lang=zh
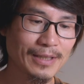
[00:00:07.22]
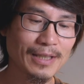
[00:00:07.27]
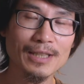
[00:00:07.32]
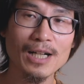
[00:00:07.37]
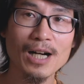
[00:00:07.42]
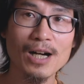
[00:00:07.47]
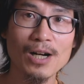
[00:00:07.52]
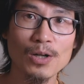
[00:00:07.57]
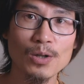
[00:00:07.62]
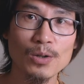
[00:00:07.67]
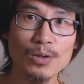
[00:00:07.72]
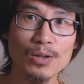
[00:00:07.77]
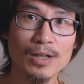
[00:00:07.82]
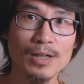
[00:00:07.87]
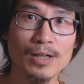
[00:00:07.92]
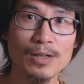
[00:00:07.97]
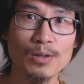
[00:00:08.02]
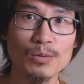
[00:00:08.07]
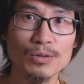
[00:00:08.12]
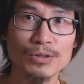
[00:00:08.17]
大家好
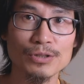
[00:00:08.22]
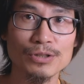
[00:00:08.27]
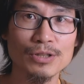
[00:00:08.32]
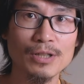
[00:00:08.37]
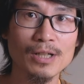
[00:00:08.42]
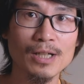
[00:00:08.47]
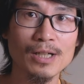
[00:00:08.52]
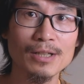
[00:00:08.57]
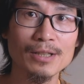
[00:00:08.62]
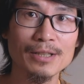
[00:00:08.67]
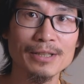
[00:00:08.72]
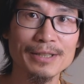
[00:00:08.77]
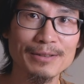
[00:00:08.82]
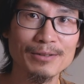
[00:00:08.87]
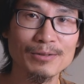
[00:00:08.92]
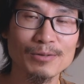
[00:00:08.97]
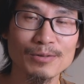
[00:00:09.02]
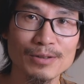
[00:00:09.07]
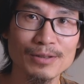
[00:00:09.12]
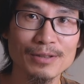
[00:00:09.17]
啊，我是 Harley。
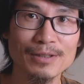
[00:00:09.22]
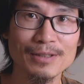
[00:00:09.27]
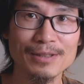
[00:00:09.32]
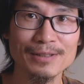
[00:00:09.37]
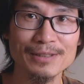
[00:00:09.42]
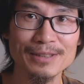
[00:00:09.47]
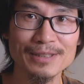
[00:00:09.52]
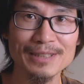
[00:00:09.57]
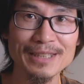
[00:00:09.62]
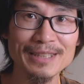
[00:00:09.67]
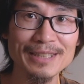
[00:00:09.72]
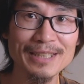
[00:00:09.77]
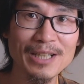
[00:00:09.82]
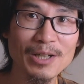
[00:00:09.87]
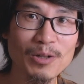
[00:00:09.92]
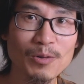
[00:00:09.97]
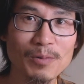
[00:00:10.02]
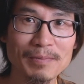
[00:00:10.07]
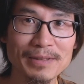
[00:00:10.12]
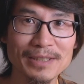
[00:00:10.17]
我今
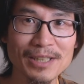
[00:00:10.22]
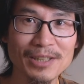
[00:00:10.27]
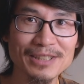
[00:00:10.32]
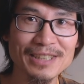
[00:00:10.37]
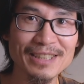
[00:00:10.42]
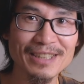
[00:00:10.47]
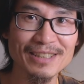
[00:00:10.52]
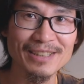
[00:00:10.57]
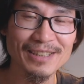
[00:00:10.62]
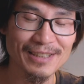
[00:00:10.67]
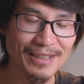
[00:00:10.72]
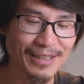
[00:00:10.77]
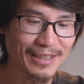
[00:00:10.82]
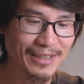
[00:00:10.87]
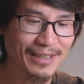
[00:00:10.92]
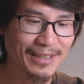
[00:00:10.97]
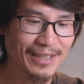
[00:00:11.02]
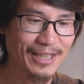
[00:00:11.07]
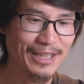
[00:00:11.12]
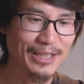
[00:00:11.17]
天我们邀请了
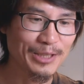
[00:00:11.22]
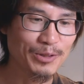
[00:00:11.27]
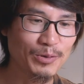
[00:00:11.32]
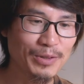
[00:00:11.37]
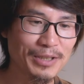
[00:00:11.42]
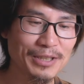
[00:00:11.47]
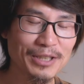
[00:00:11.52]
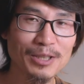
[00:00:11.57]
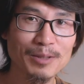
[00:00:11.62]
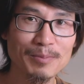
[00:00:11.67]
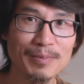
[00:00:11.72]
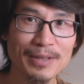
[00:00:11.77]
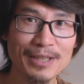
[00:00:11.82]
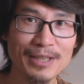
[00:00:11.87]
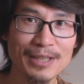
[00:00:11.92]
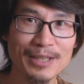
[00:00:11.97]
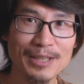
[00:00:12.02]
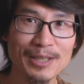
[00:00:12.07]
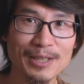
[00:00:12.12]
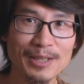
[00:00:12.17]
一位特
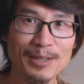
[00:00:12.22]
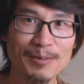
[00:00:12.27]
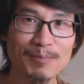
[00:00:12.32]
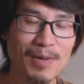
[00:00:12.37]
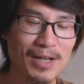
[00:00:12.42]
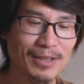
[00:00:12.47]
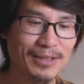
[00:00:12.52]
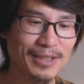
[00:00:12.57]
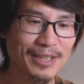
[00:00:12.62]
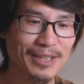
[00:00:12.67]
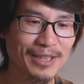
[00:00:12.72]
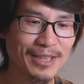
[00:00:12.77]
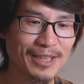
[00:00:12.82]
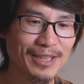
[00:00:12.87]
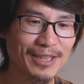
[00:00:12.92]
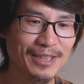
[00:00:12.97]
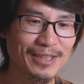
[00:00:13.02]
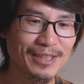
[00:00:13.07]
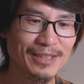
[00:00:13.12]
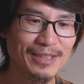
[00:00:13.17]
别棒
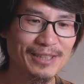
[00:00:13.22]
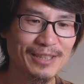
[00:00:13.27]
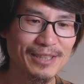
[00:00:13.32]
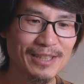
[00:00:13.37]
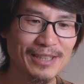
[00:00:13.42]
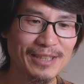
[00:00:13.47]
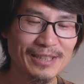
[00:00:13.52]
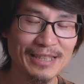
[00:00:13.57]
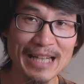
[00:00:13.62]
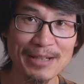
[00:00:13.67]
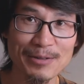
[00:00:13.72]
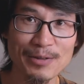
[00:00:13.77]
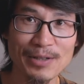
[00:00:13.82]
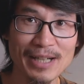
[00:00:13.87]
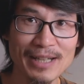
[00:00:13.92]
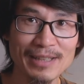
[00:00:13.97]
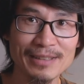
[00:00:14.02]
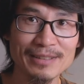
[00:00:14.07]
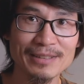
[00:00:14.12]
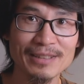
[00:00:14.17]
的演
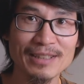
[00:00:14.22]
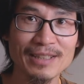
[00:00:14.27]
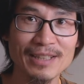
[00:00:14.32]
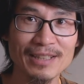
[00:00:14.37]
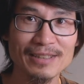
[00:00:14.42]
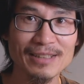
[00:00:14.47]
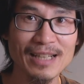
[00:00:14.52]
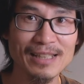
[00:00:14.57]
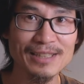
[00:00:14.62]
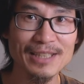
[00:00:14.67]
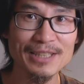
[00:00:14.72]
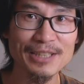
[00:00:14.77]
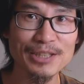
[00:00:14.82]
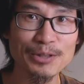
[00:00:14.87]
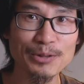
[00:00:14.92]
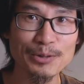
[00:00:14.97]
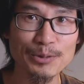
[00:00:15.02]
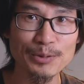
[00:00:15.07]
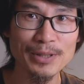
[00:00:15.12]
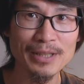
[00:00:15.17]
员，他在
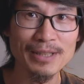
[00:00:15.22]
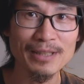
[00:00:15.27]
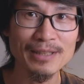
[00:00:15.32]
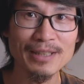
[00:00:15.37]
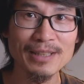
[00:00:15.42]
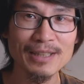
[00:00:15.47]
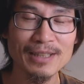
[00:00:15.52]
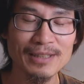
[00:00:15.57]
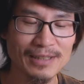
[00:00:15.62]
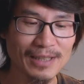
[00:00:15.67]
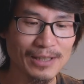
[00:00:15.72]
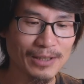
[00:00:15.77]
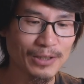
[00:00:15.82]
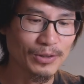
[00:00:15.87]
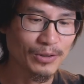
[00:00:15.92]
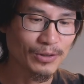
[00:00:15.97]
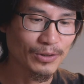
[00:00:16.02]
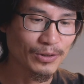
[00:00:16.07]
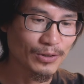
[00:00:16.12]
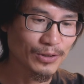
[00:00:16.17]
纽约，然
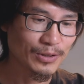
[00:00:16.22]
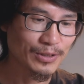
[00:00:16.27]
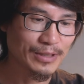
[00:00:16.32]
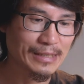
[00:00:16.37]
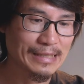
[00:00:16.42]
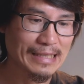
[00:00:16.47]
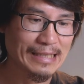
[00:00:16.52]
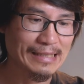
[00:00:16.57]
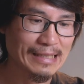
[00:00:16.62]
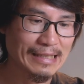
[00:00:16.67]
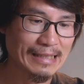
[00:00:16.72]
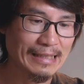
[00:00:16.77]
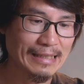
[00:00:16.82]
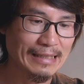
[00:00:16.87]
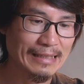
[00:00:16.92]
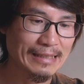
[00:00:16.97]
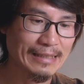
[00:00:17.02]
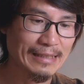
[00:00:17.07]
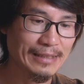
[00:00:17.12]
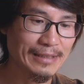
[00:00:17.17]
后现
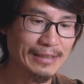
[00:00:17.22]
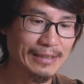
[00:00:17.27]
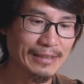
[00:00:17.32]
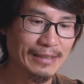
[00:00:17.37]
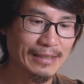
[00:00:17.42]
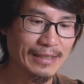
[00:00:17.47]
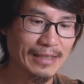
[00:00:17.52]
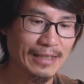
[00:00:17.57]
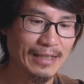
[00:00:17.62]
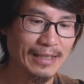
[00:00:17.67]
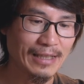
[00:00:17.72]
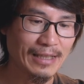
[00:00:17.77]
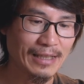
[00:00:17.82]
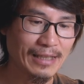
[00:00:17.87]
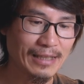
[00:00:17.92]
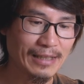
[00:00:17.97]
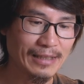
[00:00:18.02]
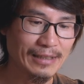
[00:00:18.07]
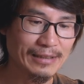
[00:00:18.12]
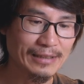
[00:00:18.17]
在，
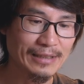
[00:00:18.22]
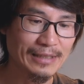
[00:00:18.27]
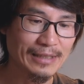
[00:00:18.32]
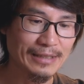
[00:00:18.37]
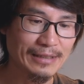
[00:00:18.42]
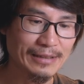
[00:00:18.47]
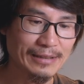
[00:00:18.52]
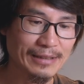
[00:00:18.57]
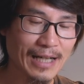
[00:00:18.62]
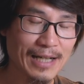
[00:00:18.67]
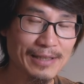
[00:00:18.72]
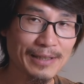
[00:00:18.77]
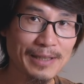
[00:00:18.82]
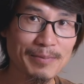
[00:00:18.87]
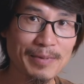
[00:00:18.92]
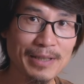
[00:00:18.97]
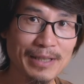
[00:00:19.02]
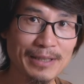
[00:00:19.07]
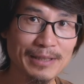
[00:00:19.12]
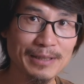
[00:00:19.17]
呃，已经他那
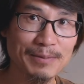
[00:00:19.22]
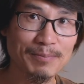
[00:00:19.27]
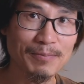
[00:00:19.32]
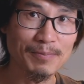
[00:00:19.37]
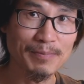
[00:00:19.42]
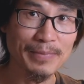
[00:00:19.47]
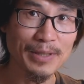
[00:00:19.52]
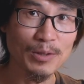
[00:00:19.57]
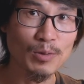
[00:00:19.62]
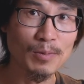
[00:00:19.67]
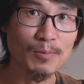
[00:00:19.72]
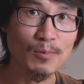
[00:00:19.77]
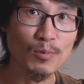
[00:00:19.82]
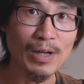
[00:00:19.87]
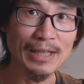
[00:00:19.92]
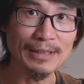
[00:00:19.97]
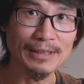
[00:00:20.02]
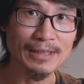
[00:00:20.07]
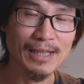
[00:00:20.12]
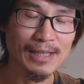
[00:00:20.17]
边比我们
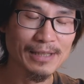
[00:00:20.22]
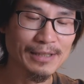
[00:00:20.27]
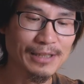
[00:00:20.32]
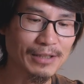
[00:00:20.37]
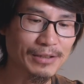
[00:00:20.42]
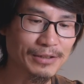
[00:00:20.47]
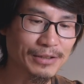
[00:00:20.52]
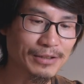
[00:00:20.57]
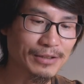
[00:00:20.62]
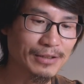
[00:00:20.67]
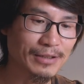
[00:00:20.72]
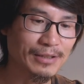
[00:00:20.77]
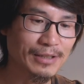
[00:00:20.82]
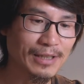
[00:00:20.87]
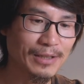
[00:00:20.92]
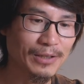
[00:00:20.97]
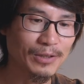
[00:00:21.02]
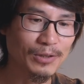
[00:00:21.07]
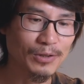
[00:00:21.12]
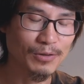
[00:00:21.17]
晚三个小时，
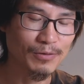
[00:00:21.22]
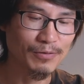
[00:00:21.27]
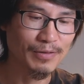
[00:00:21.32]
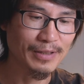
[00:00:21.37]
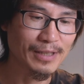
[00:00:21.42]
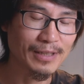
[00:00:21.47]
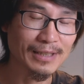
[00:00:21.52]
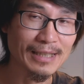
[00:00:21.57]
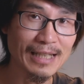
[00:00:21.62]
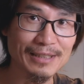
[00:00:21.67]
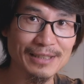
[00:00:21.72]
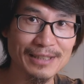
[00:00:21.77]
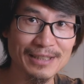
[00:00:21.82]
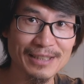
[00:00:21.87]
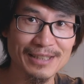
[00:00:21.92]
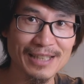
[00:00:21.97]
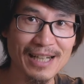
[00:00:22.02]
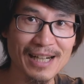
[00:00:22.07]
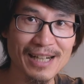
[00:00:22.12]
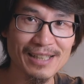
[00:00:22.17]
然后非常感
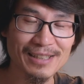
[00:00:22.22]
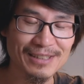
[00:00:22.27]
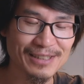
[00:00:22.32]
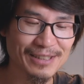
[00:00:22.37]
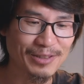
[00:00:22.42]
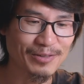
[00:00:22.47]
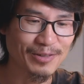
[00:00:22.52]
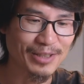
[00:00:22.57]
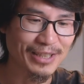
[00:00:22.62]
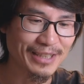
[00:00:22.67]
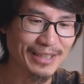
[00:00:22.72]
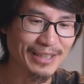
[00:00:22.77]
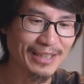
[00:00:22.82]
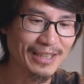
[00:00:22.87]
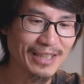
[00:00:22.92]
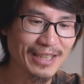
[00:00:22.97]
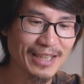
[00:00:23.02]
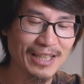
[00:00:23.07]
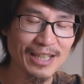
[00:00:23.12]
谢他这位